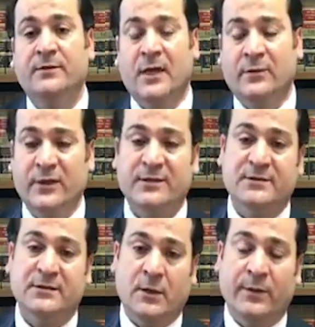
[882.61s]
Tam
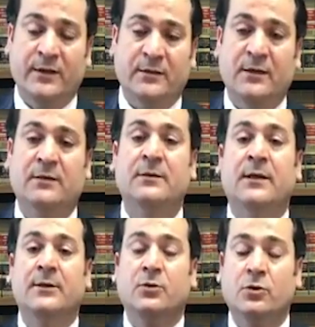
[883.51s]
tersi Amerika'dan
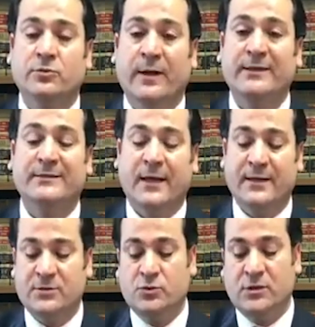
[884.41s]
göçmenlik
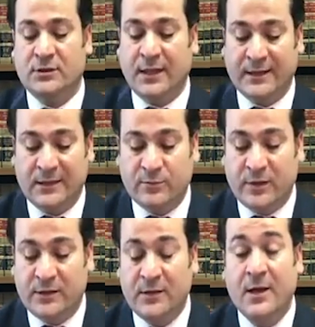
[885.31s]
dairesi üzerinden
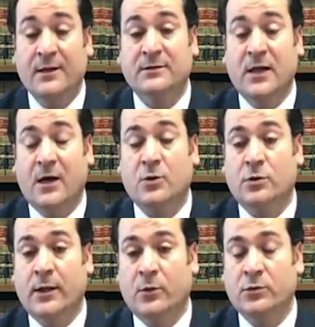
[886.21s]
gitmenin daha
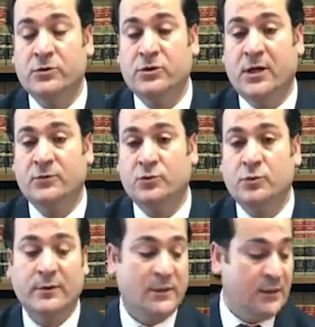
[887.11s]
kolay olacağı
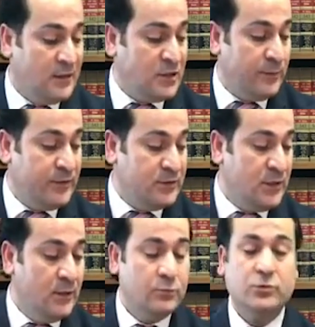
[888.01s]
duruma da geçebilir.
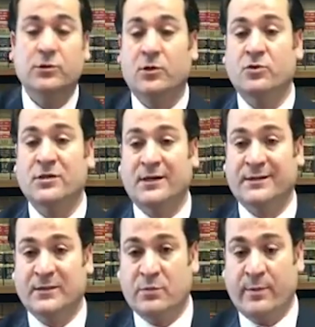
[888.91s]
Bunu da göz
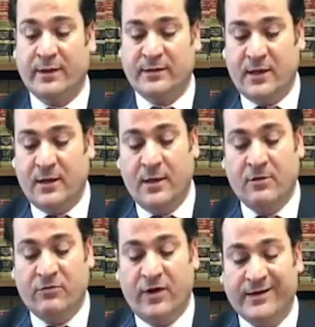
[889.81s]
ardı etmemekte
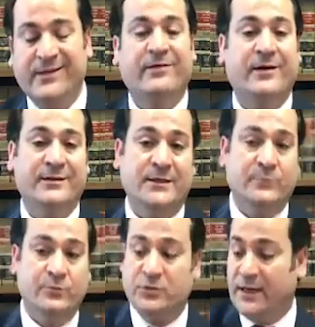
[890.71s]
fayda var
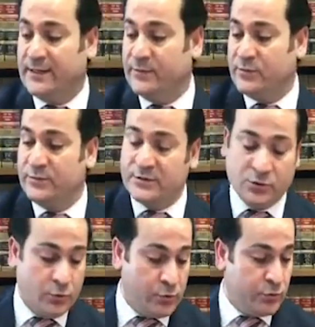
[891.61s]
diyeyim. Bu takipçimizin
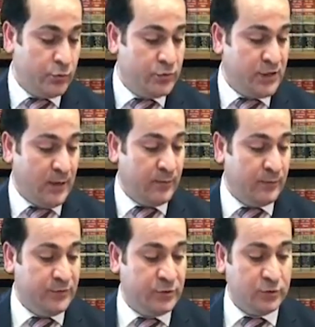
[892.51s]
sorusunu
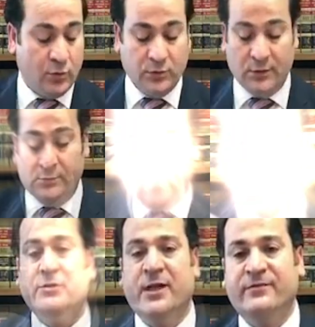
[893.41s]
cevaplamış olalım.
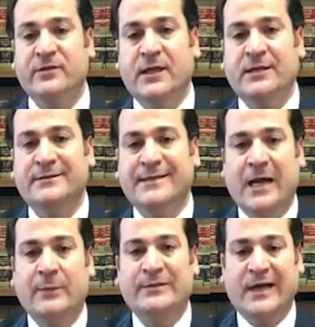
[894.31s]
Geçen haftadan
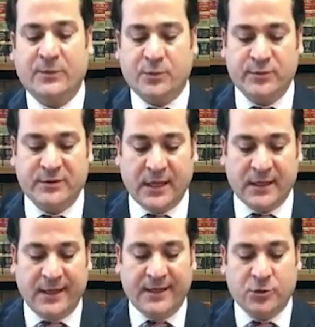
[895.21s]
diğer bir takipçimizden
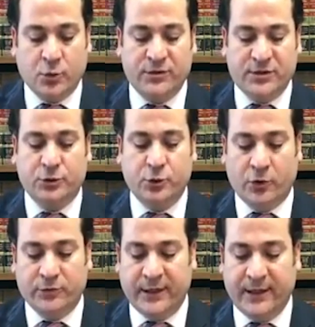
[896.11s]
gelen soru ise şu
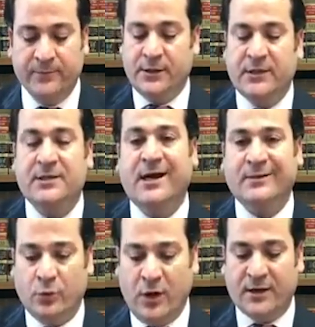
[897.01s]
yönde. Green
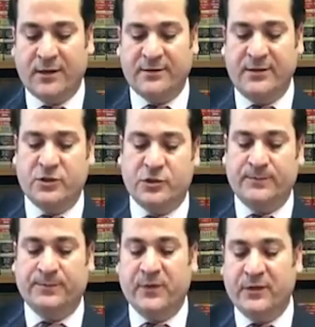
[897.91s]
Card mülakatı
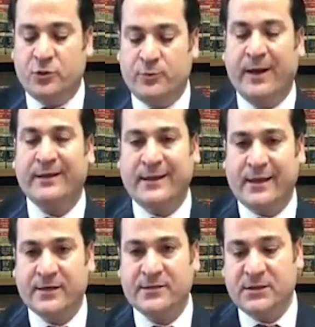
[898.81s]
için ne tür
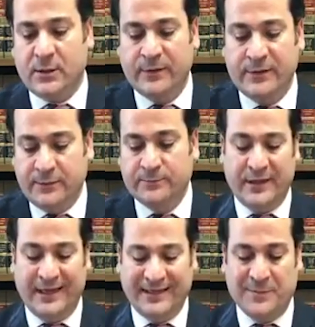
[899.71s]
belgeler hazırlamalıyım?
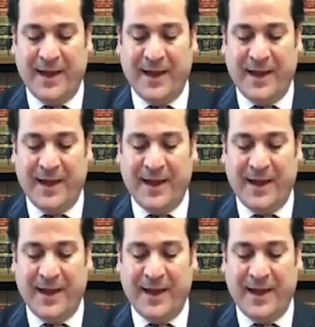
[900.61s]
Gerekli